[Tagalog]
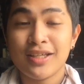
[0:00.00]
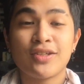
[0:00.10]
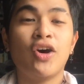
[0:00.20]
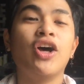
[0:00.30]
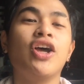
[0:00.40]

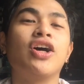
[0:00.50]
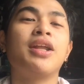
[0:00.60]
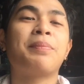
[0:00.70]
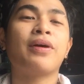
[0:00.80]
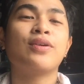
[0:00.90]
So
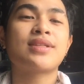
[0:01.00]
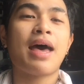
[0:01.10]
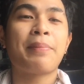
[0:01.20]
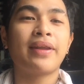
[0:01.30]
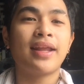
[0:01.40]
ayun,
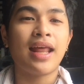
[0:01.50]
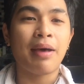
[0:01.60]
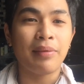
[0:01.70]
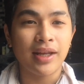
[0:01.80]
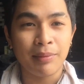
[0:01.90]
napag-usapan na
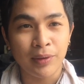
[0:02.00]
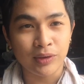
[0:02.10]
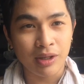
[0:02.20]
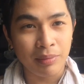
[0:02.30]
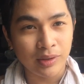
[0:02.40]
namin
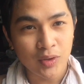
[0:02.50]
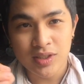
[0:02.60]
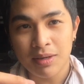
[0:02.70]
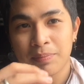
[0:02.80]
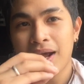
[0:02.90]
about naman dun sa